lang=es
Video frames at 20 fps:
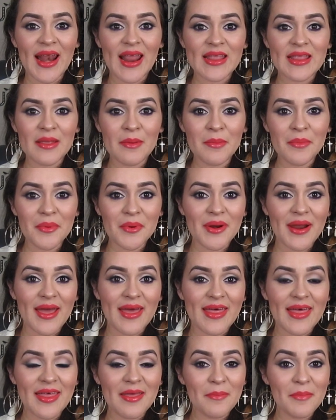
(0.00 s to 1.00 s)
la
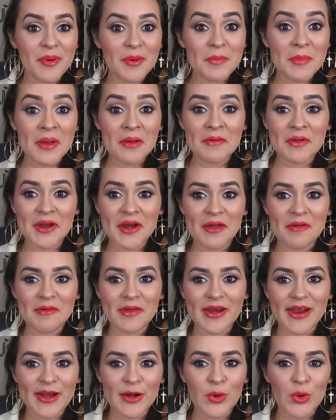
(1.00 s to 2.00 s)
temporada de
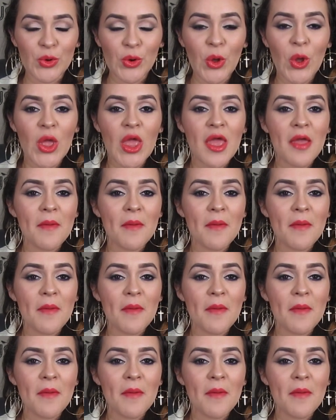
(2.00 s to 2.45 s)
primavera-verano, ¿no?